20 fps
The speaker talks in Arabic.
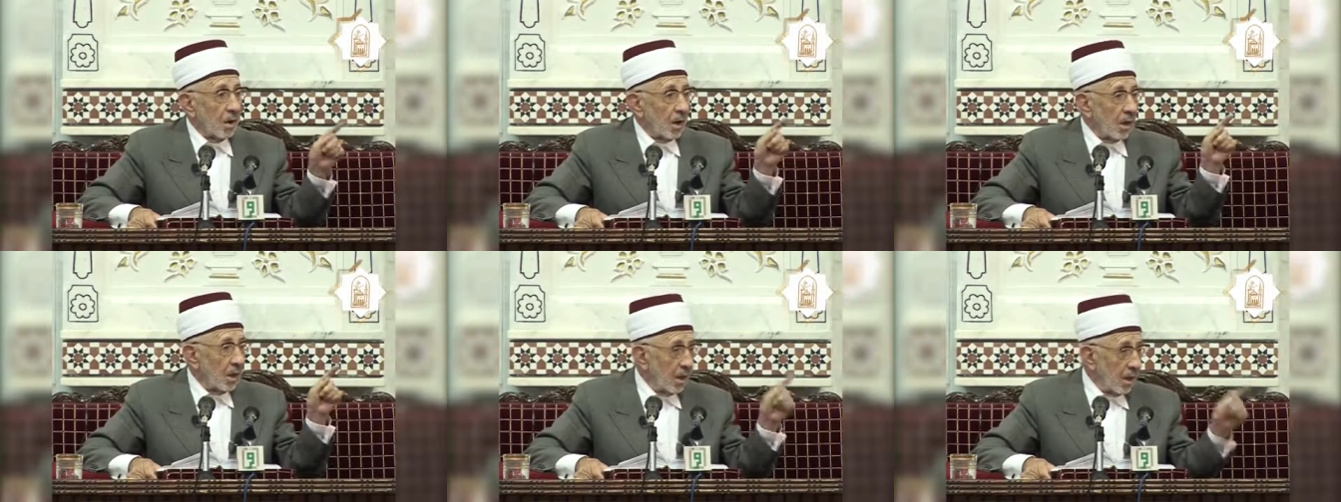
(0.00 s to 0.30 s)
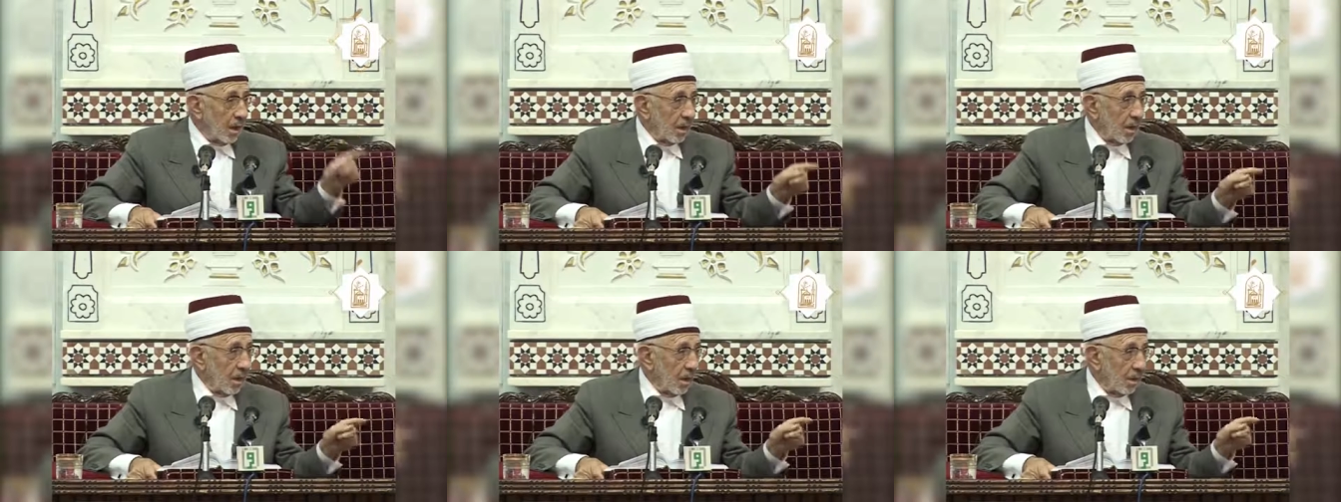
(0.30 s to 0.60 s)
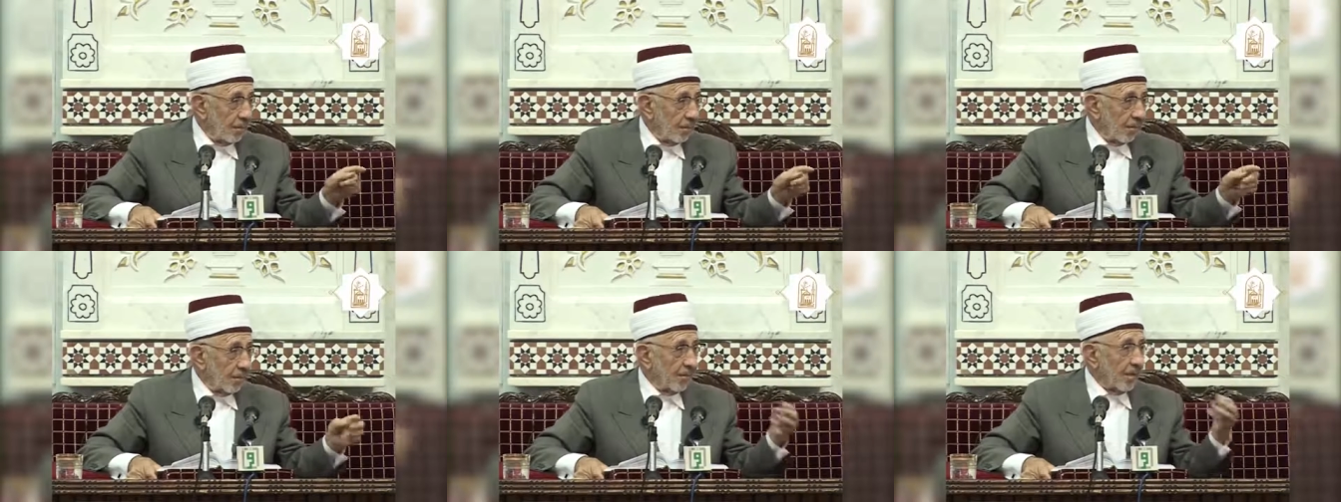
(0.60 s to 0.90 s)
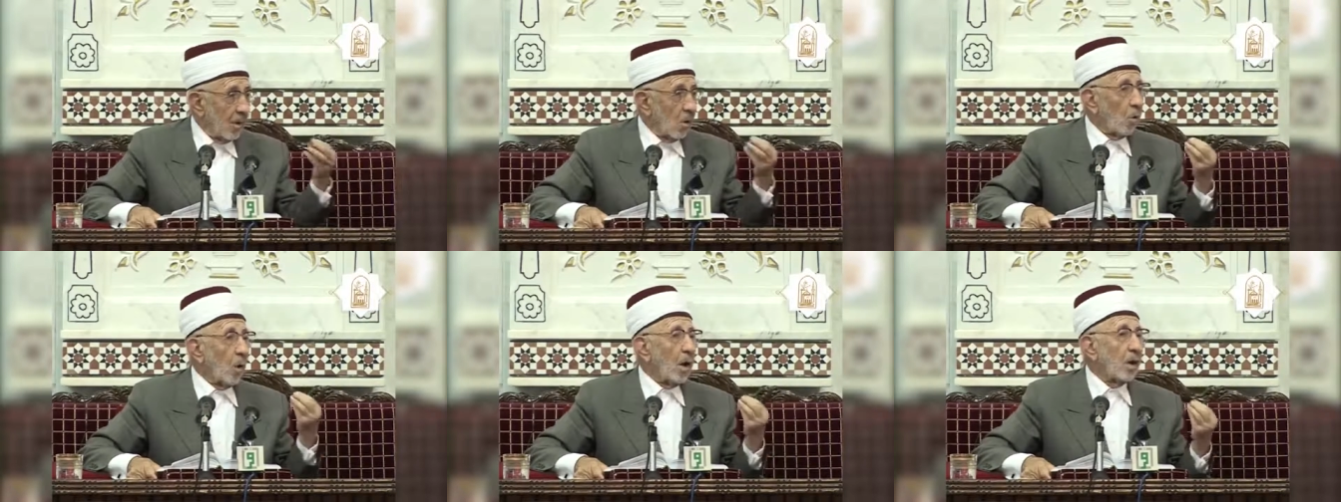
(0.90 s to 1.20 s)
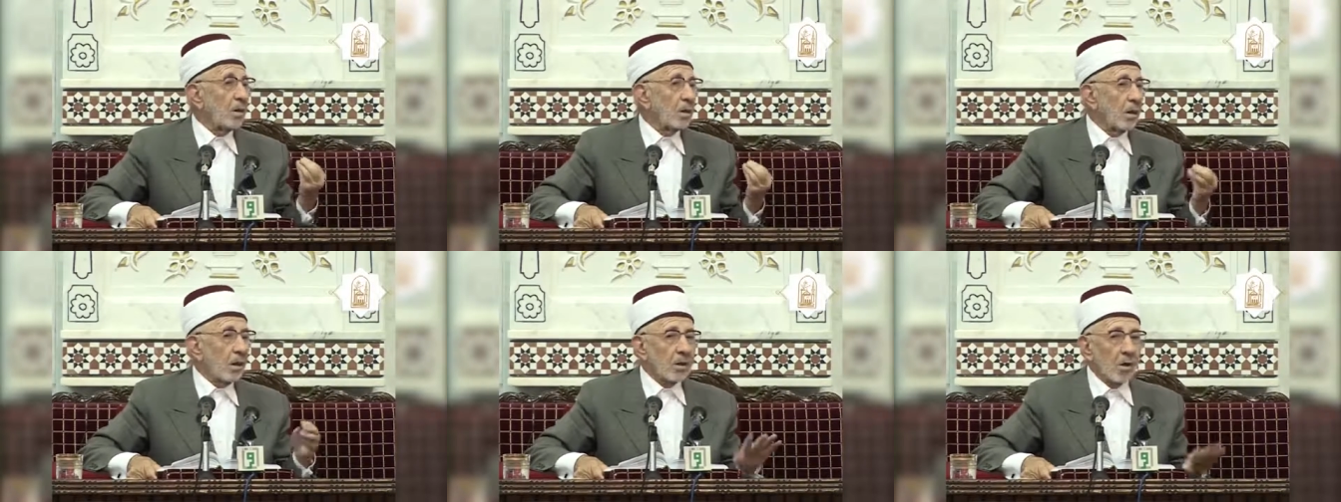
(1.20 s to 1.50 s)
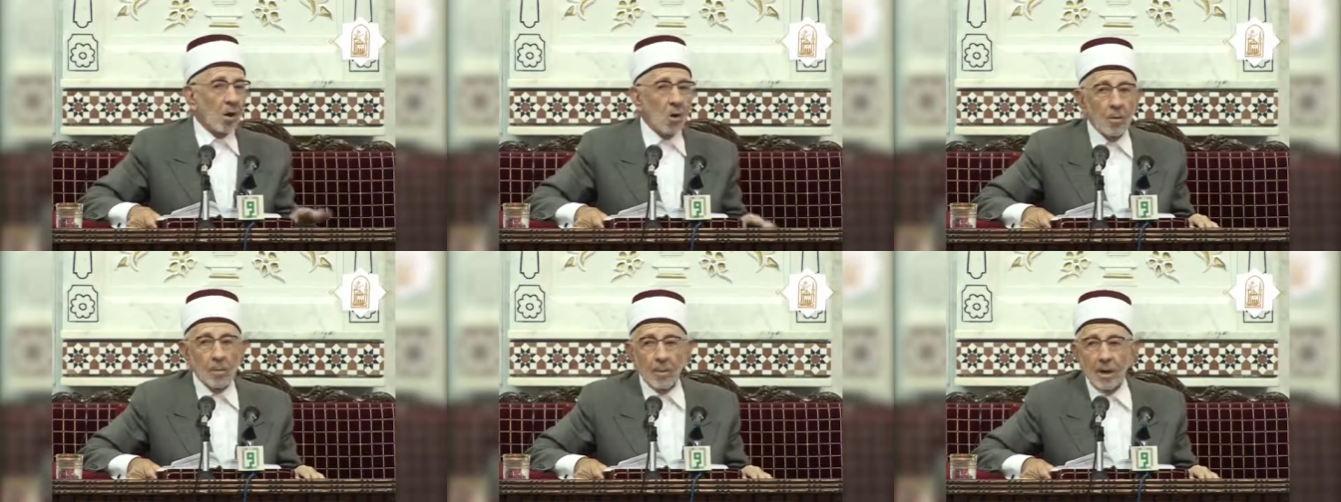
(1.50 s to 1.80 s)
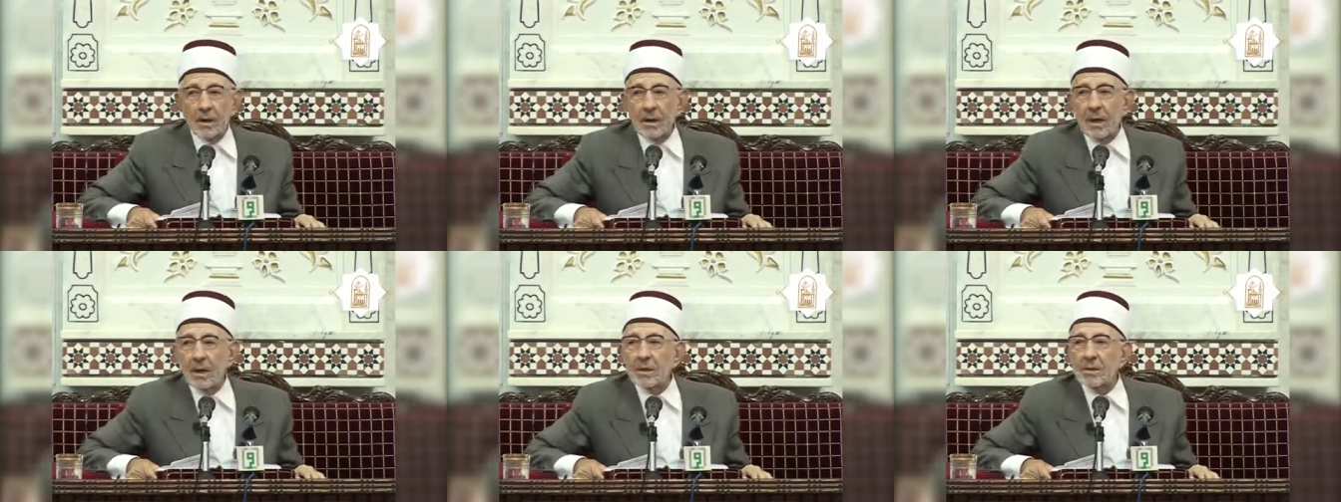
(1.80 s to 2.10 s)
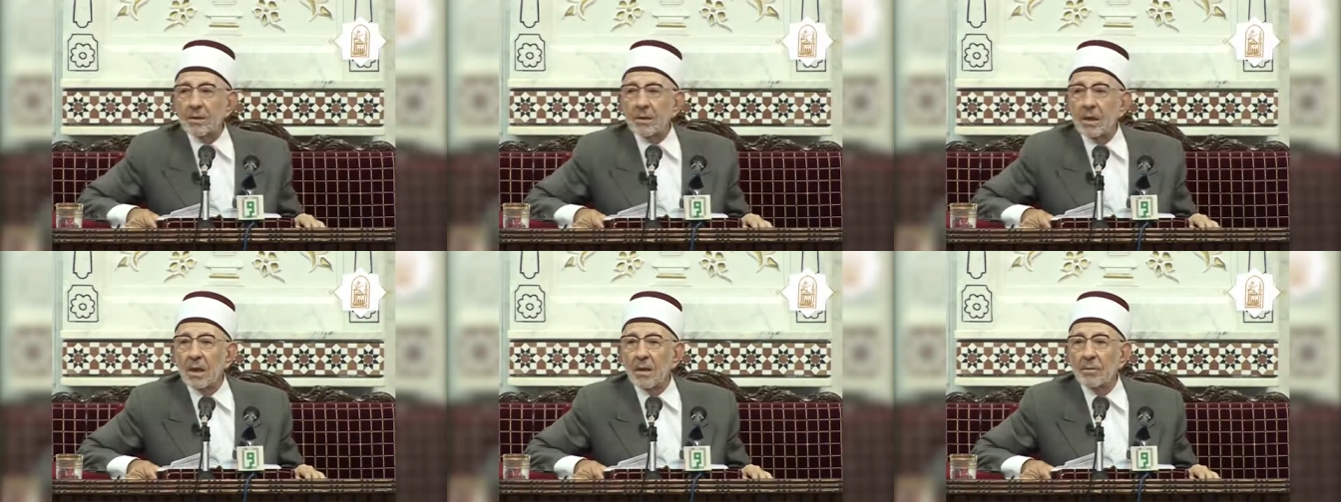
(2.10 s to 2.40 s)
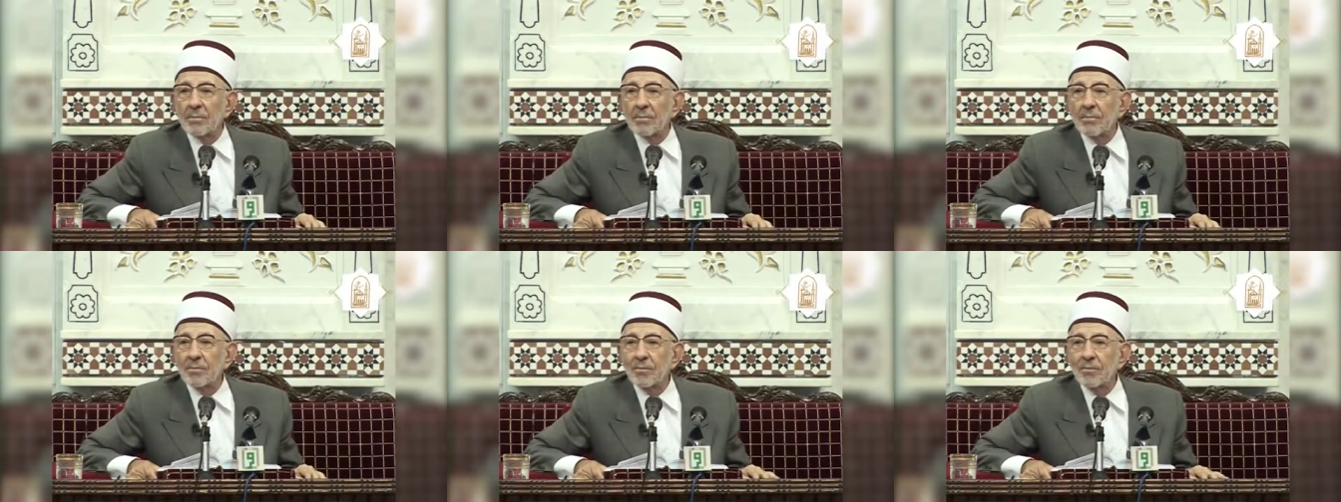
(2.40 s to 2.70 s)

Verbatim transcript: إليهم فأحدثهم عن الإسلام